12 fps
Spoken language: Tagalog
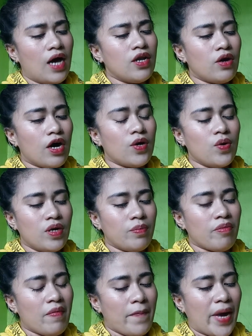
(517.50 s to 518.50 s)
ano ang
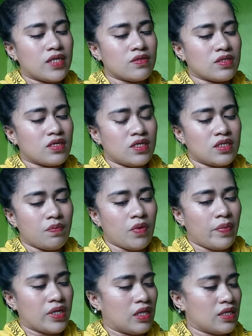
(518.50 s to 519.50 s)
unang pumapasok sa isip
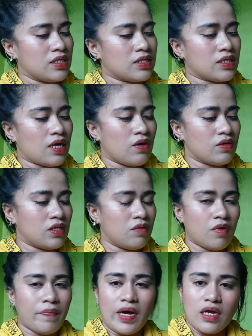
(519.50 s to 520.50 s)
mo pagdating sa taong
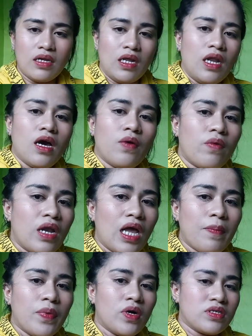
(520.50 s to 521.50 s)
di mo pa kilala?
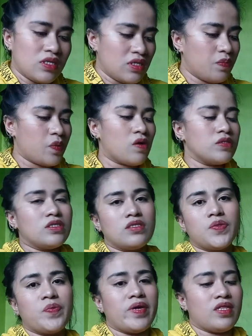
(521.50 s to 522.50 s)
Wala po kasi hindi po ako
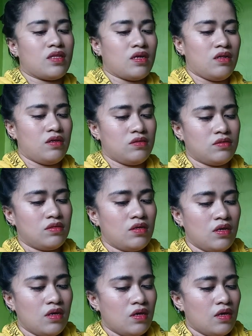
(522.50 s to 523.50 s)
judgmental.
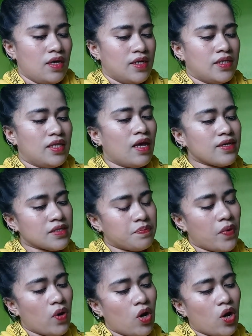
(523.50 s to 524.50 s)

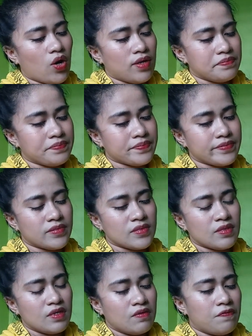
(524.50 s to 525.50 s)
Next po,
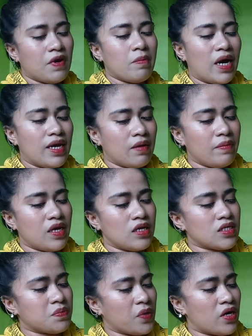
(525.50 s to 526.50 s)
from
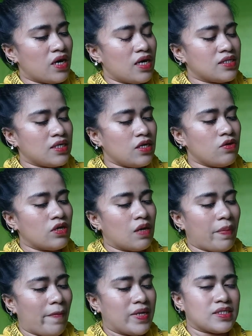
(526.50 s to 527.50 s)
Anime Espora, sinong
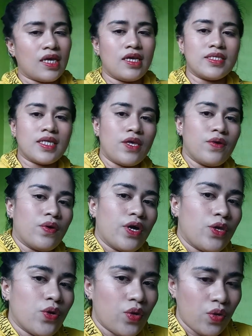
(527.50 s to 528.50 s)
nagpapasaya sa iyo
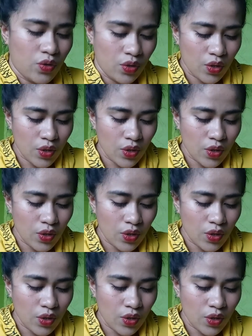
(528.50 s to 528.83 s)
ngayon?